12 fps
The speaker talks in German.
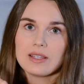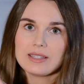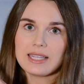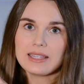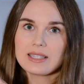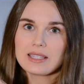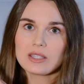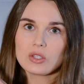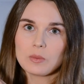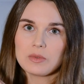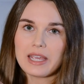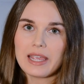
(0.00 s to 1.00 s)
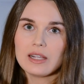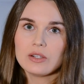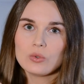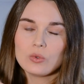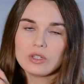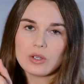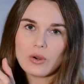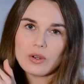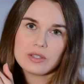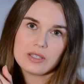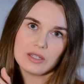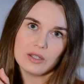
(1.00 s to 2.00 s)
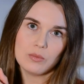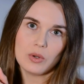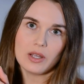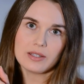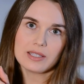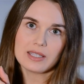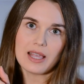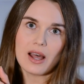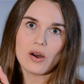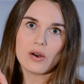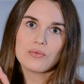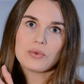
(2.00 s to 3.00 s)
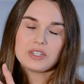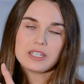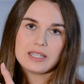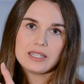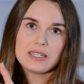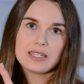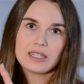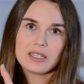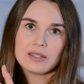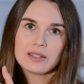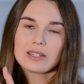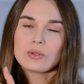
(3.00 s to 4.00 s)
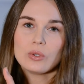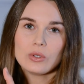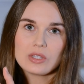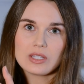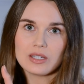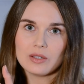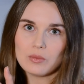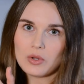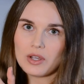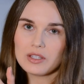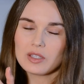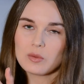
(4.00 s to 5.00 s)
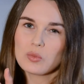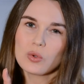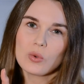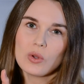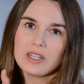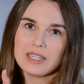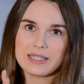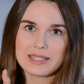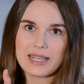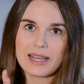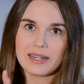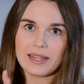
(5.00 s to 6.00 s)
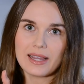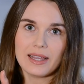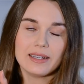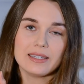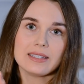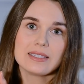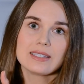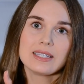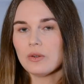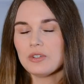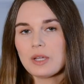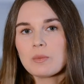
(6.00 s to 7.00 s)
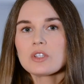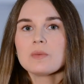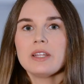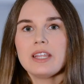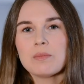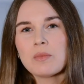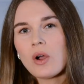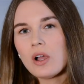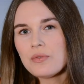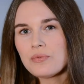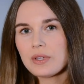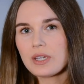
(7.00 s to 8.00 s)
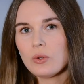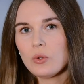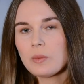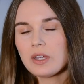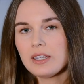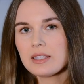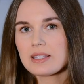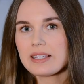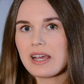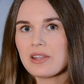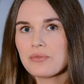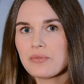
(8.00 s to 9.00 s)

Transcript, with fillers: setzen zum Teil nur die äußeren Borsten auf und die inneren, kürzeren Borsten berühren den Zahn gar nicht. Und da muss man eben häufiger über den Zahn